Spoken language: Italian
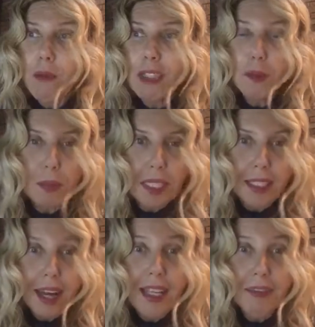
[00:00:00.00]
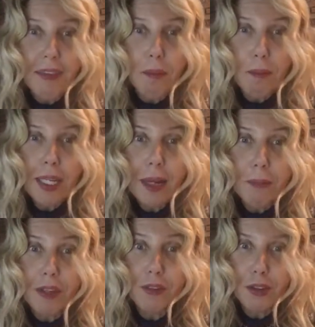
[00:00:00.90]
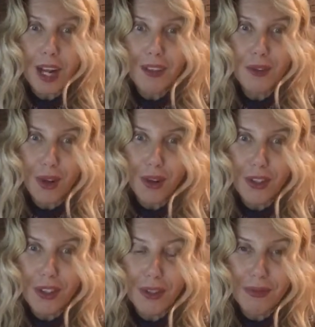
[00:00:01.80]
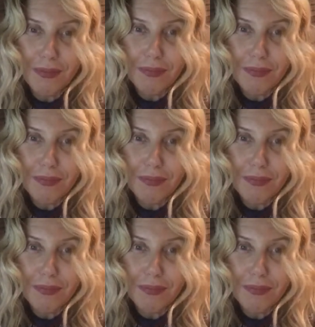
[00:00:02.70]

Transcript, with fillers: una spina gli aveva appena perforato un occhio.